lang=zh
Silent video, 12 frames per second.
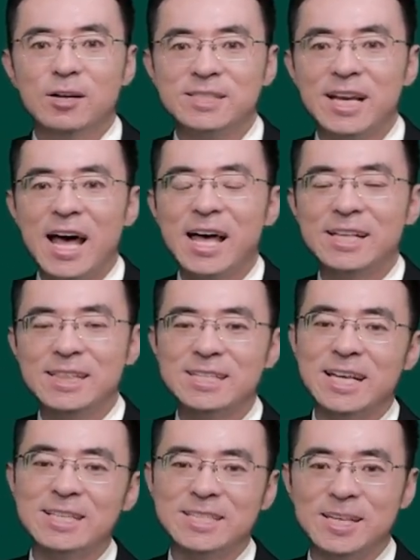好，再看
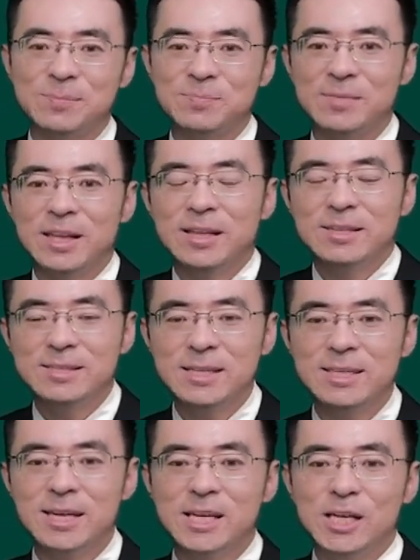第三节。第
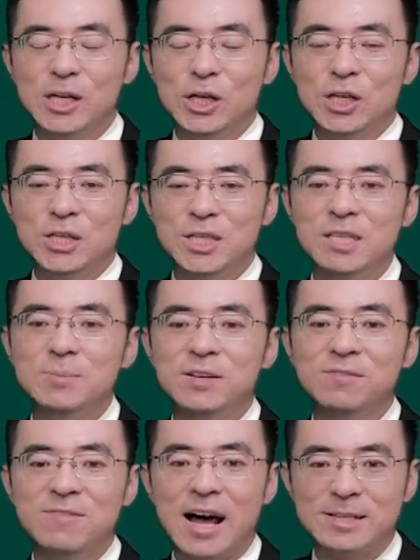三节，习近
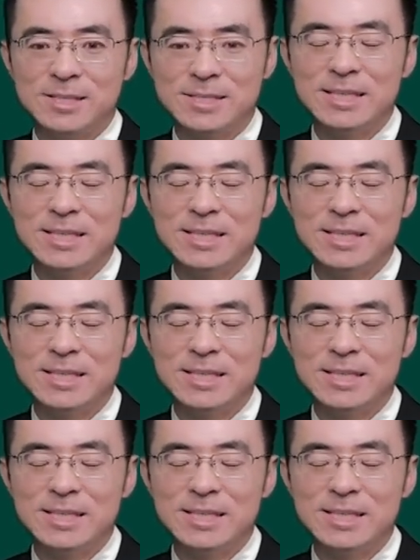平法